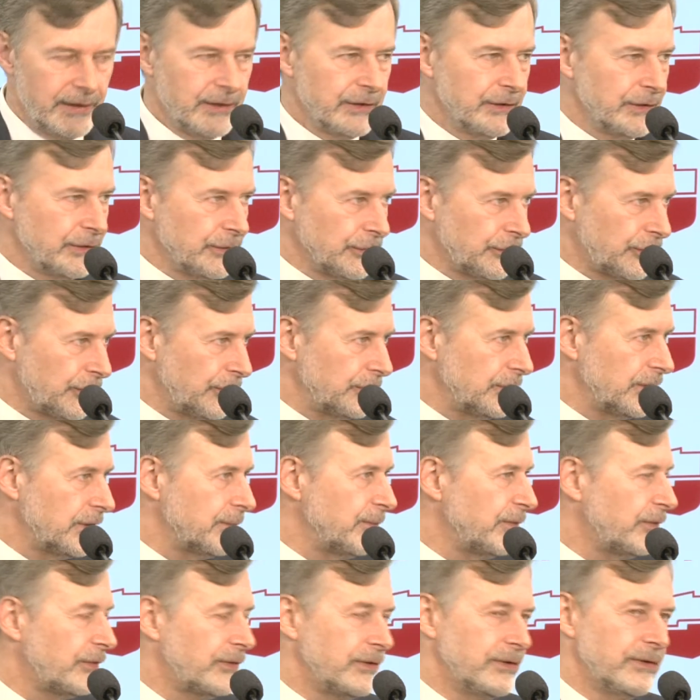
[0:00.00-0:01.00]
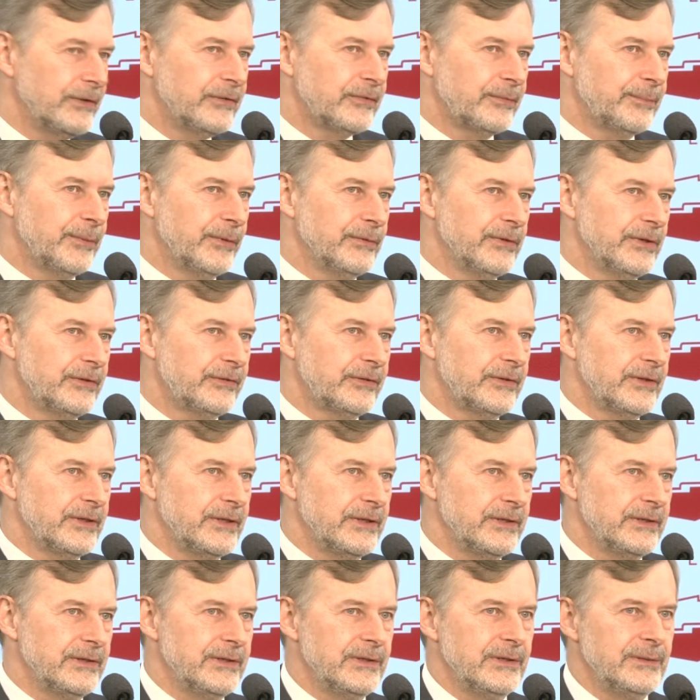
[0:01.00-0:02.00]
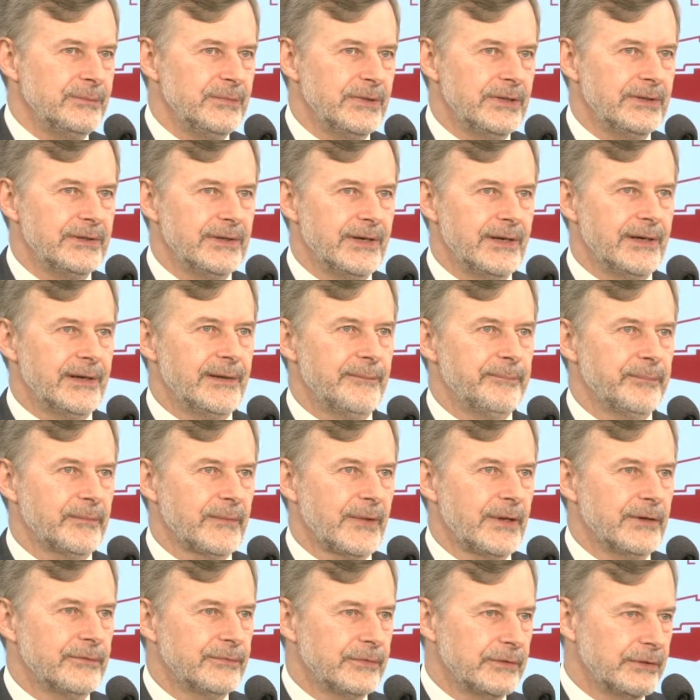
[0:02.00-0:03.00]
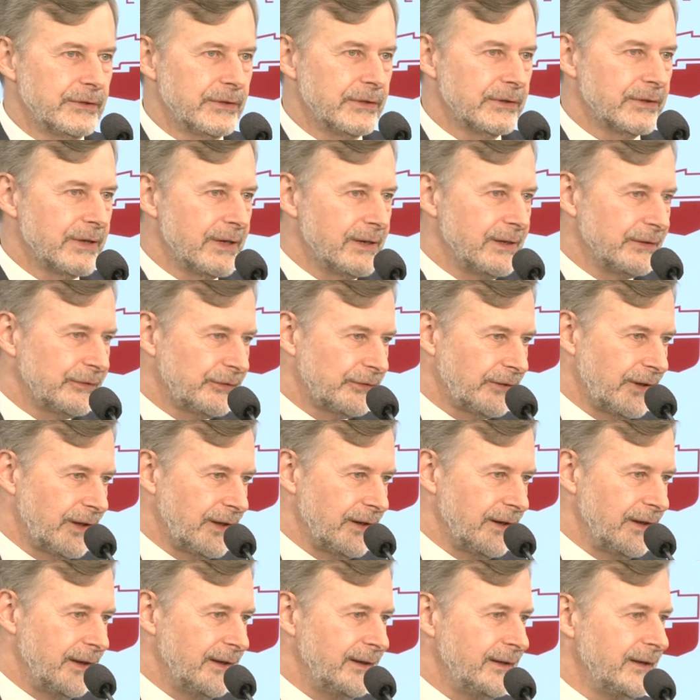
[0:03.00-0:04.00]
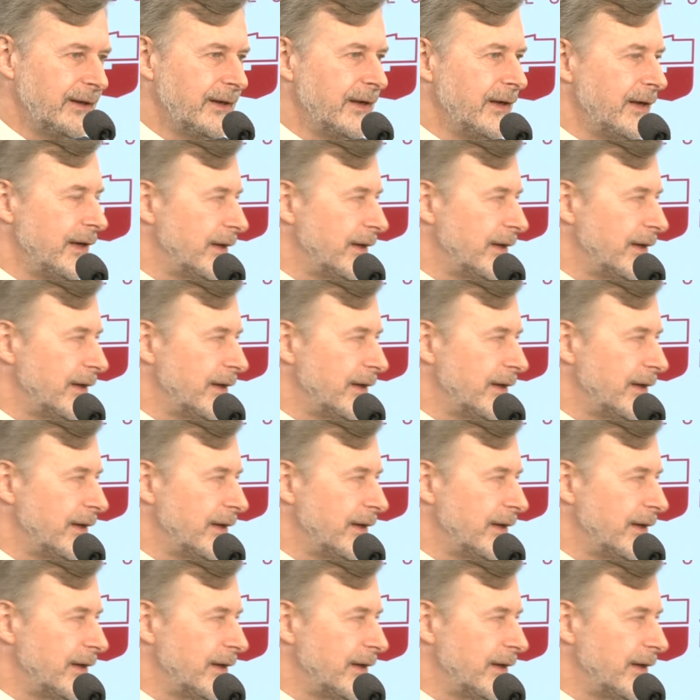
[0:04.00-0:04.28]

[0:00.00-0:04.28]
E, Ośrodek Myśli Społecznej imienia mm, Fryderyka Lasala,